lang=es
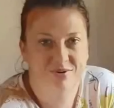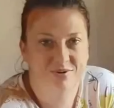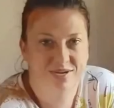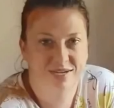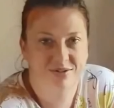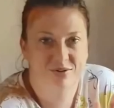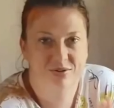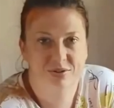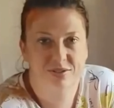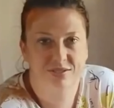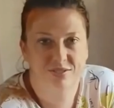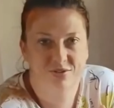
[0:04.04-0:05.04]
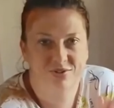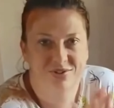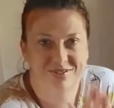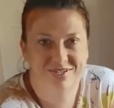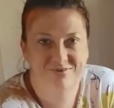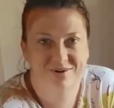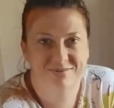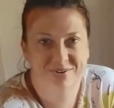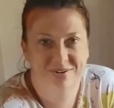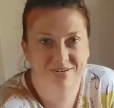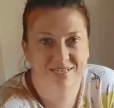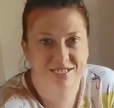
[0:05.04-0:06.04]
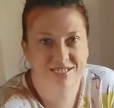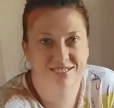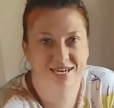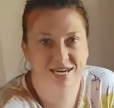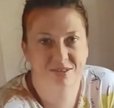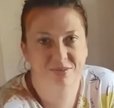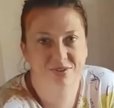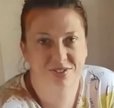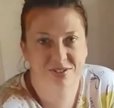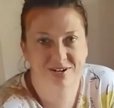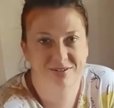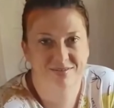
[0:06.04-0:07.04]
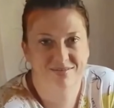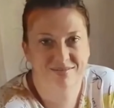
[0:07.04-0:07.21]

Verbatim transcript: Hola a todos, soy yo de nuevo, Lidia Hermoso.